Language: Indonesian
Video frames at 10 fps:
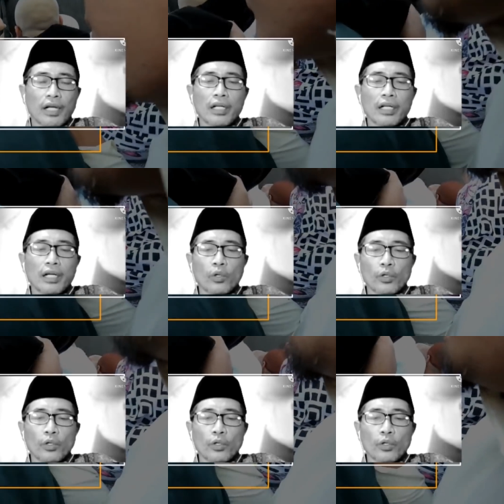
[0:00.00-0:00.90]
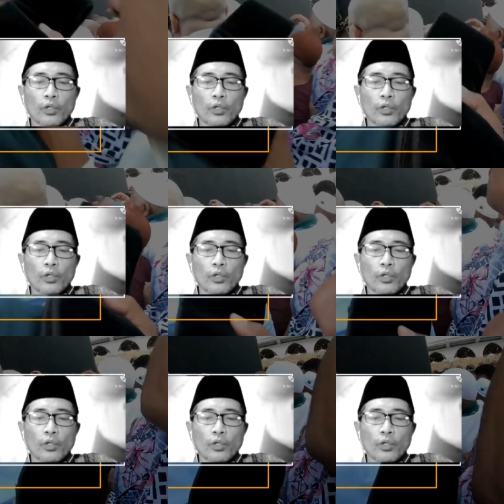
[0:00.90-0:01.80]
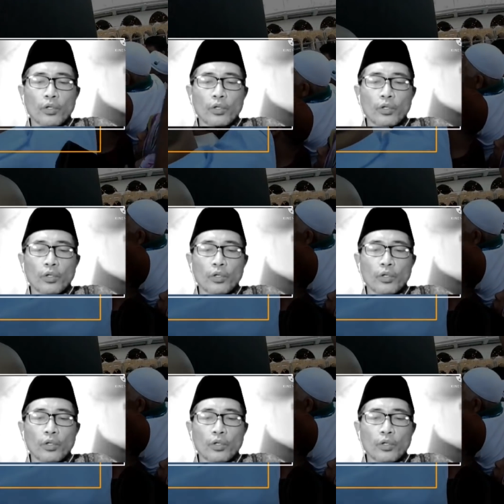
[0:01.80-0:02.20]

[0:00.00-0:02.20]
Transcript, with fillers: Orang sholat itu akan celaka.